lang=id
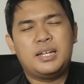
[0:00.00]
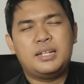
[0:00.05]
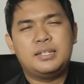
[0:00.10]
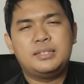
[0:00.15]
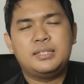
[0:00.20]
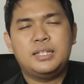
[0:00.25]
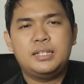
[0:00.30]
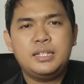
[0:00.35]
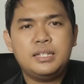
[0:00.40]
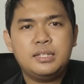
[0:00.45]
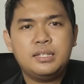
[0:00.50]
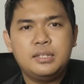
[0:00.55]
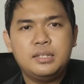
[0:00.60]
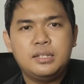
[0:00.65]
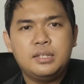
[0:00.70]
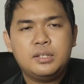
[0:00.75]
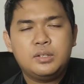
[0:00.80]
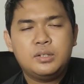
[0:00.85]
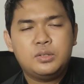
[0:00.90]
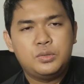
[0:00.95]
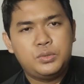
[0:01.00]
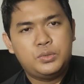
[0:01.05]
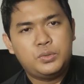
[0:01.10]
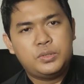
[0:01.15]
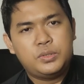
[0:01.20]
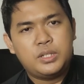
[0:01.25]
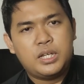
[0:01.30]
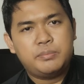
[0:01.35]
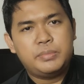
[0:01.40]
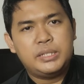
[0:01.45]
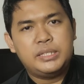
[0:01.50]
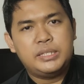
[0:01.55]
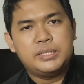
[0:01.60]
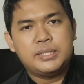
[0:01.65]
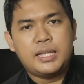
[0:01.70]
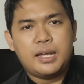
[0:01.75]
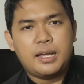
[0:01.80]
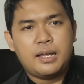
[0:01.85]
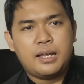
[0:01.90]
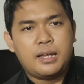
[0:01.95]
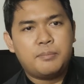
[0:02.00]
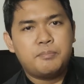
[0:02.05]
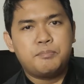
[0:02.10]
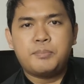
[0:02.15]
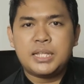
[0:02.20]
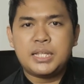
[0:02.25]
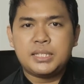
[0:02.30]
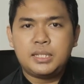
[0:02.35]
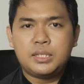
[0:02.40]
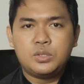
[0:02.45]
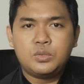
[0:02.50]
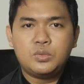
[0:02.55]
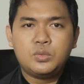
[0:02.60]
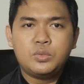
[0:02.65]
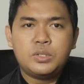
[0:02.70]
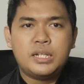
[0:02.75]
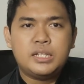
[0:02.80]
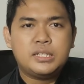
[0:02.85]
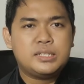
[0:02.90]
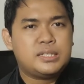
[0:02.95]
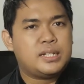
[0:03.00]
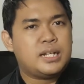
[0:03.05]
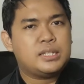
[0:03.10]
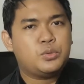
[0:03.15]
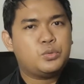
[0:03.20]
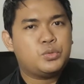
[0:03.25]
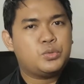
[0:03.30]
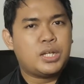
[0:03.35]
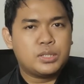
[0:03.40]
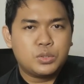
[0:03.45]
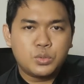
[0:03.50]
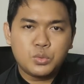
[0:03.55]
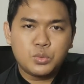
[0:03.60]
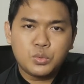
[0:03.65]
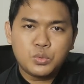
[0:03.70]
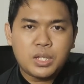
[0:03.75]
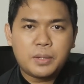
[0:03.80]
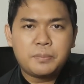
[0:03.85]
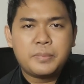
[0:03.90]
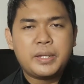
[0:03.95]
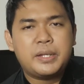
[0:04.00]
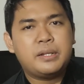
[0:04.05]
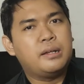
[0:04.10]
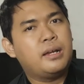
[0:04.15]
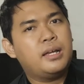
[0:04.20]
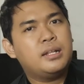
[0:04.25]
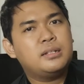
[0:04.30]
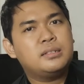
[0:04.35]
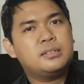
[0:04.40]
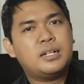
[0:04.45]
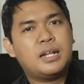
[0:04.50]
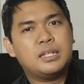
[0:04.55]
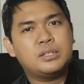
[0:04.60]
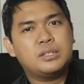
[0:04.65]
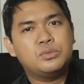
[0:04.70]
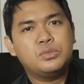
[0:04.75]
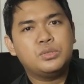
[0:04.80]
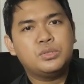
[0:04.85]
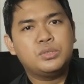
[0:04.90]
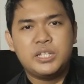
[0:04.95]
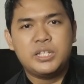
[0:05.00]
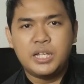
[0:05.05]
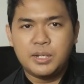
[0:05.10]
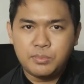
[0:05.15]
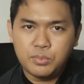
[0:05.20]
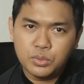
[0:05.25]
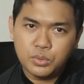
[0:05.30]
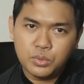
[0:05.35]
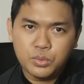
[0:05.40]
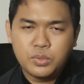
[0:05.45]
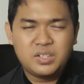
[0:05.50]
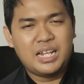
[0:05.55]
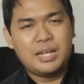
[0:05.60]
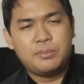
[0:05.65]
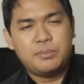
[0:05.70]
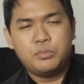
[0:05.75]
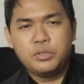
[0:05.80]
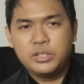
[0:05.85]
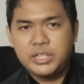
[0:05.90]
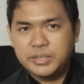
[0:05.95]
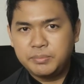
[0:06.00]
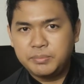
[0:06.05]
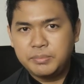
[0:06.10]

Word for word: Jadi untuk yang bintang 4 itu dari 101 sampai dengan 130. Namun yang